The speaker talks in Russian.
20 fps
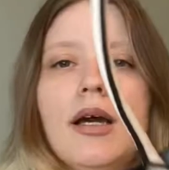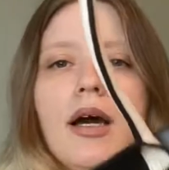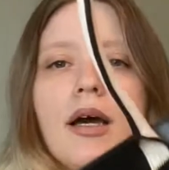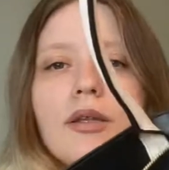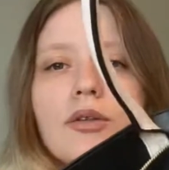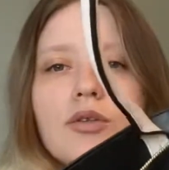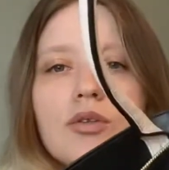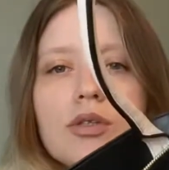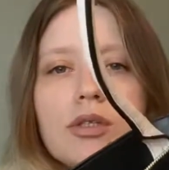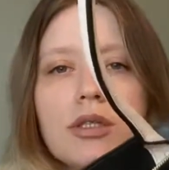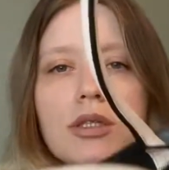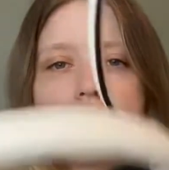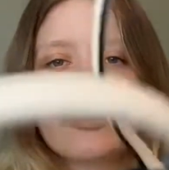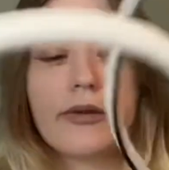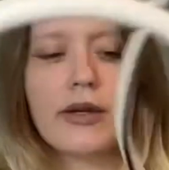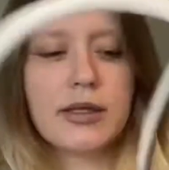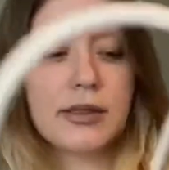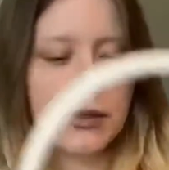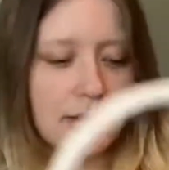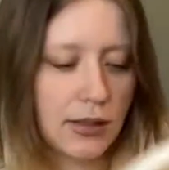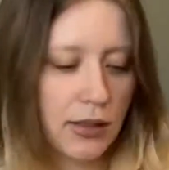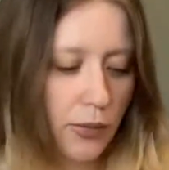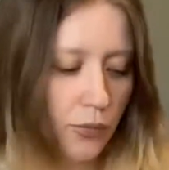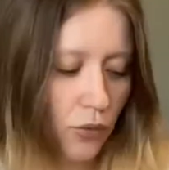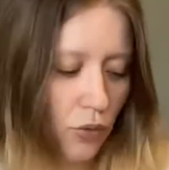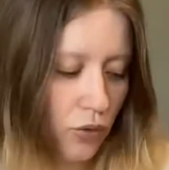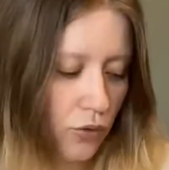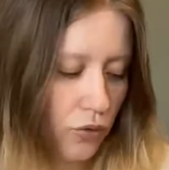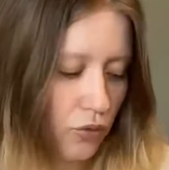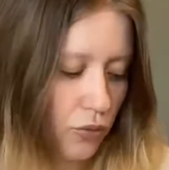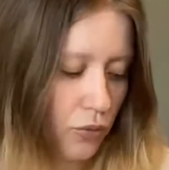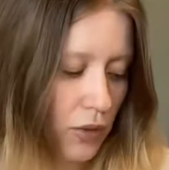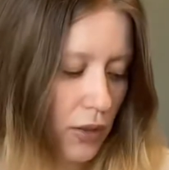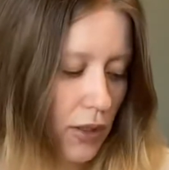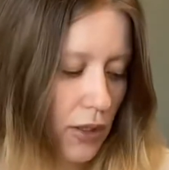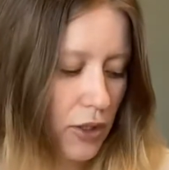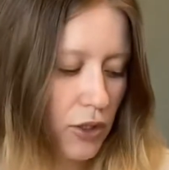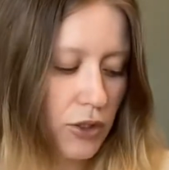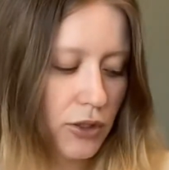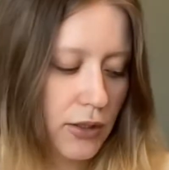оно закрывается на молнию. Мне
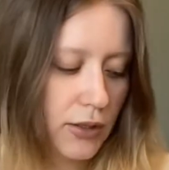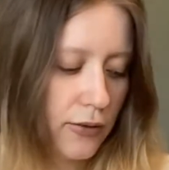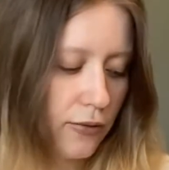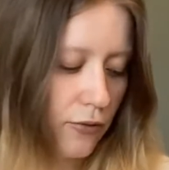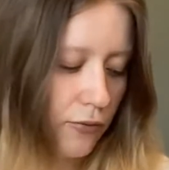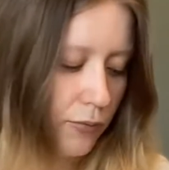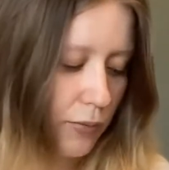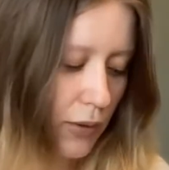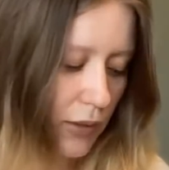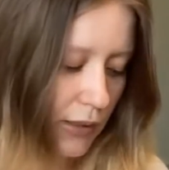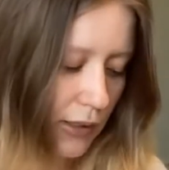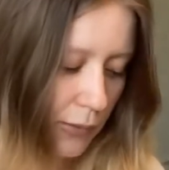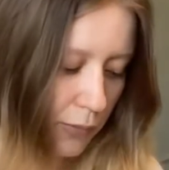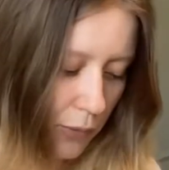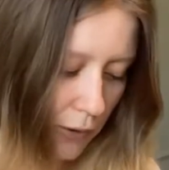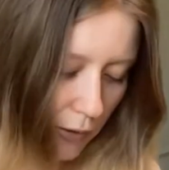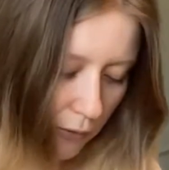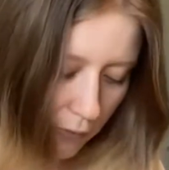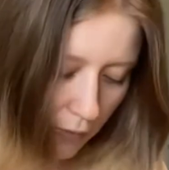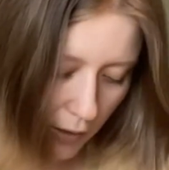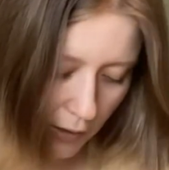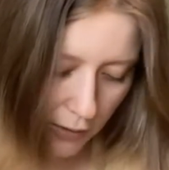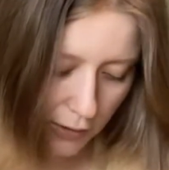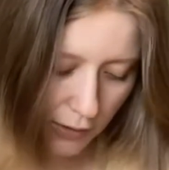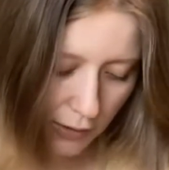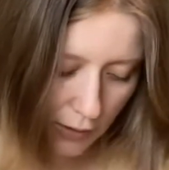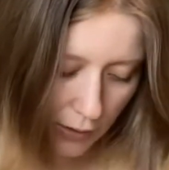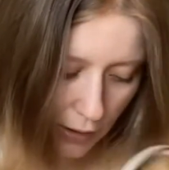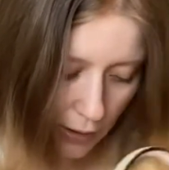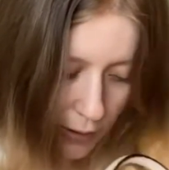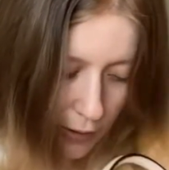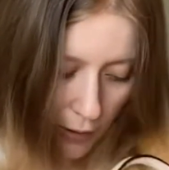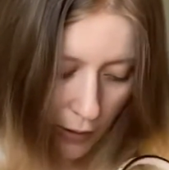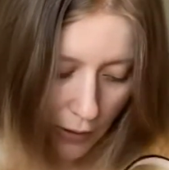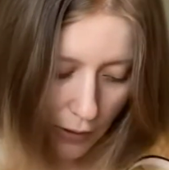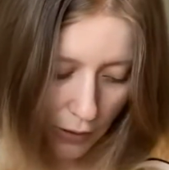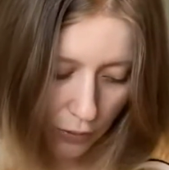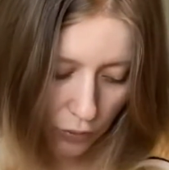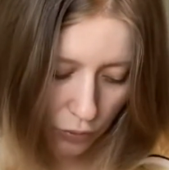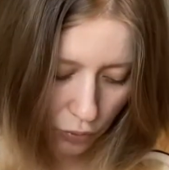кажется, этого, в принципе, хватит.
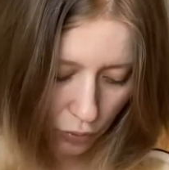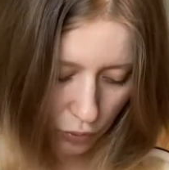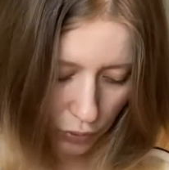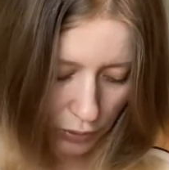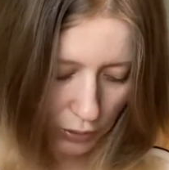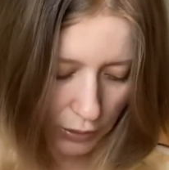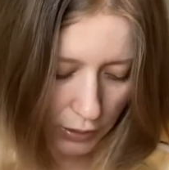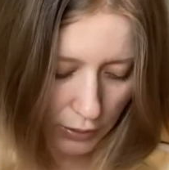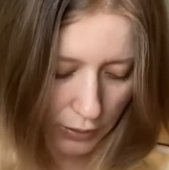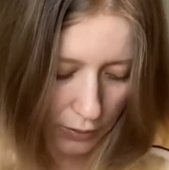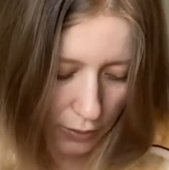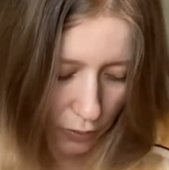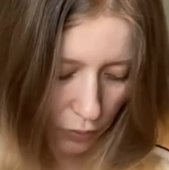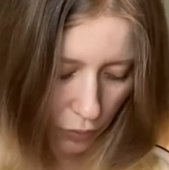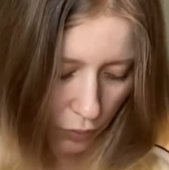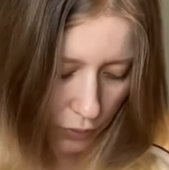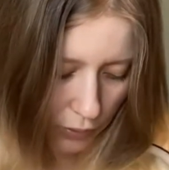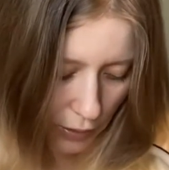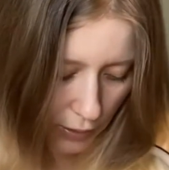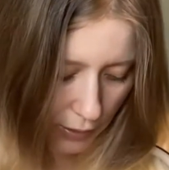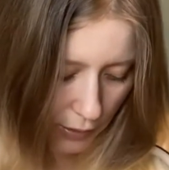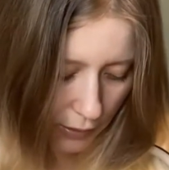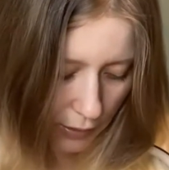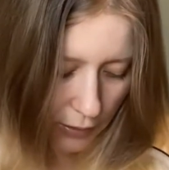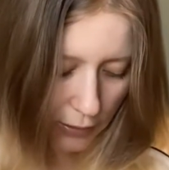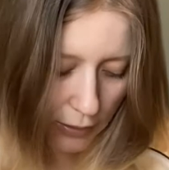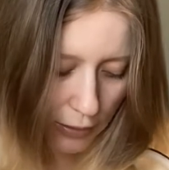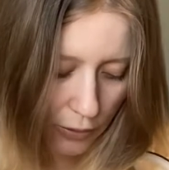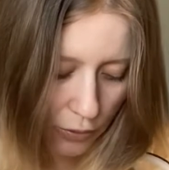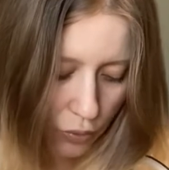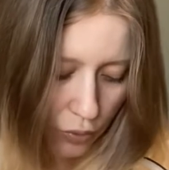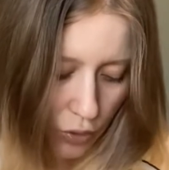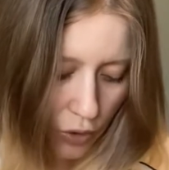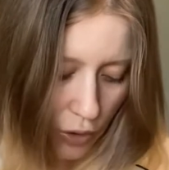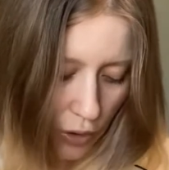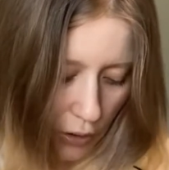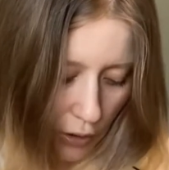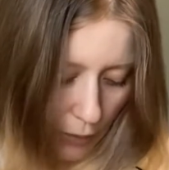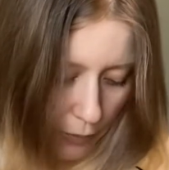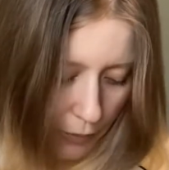Тут нет какой-то длинной ручки
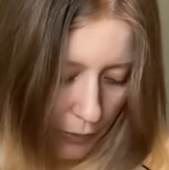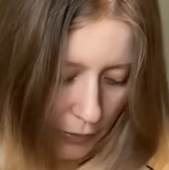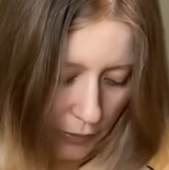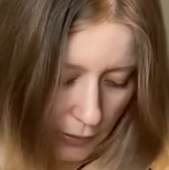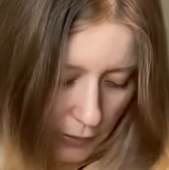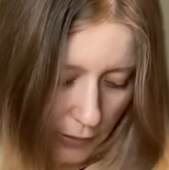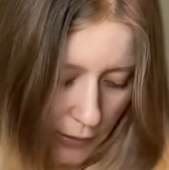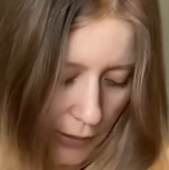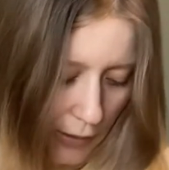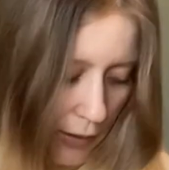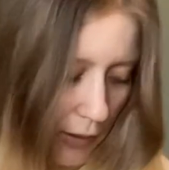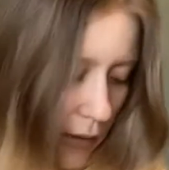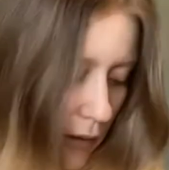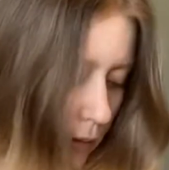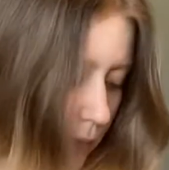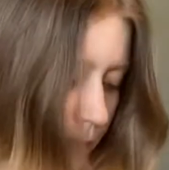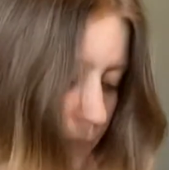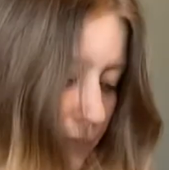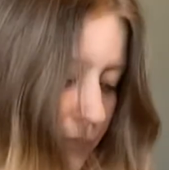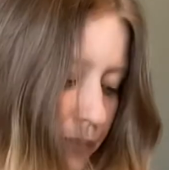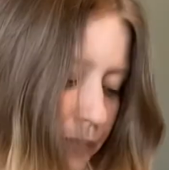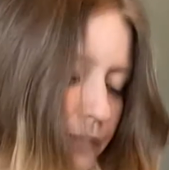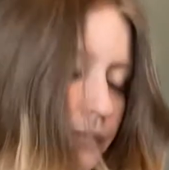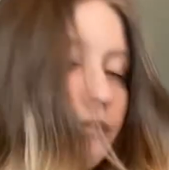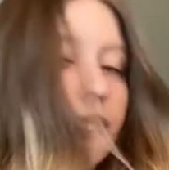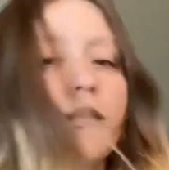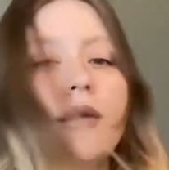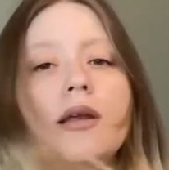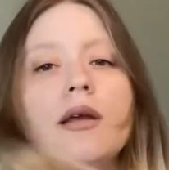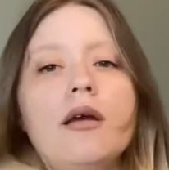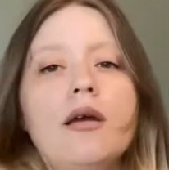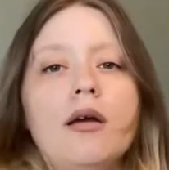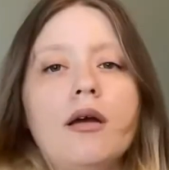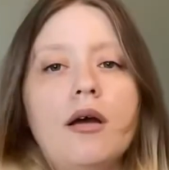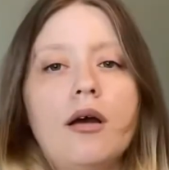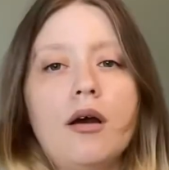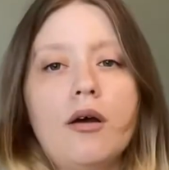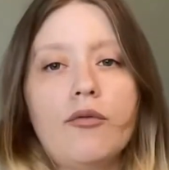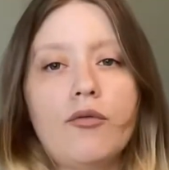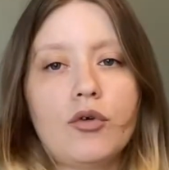дополнительно.
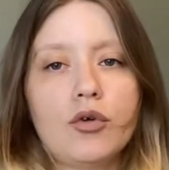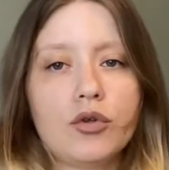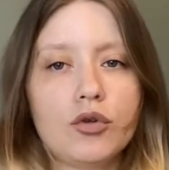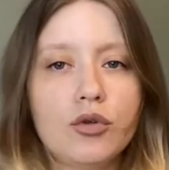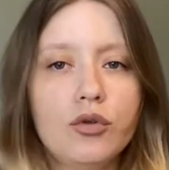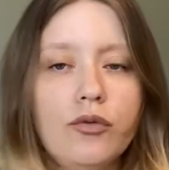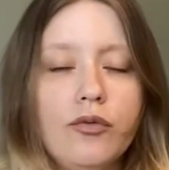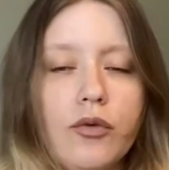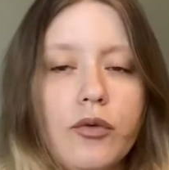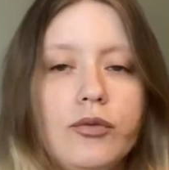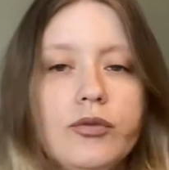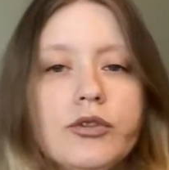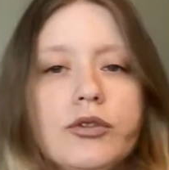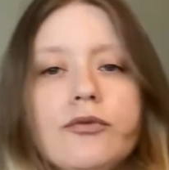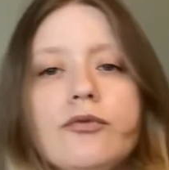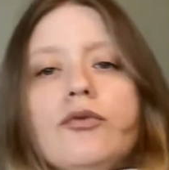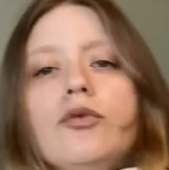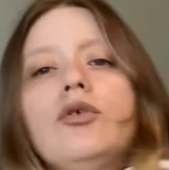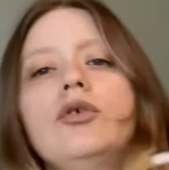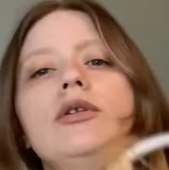Вот, ну, в общем, вот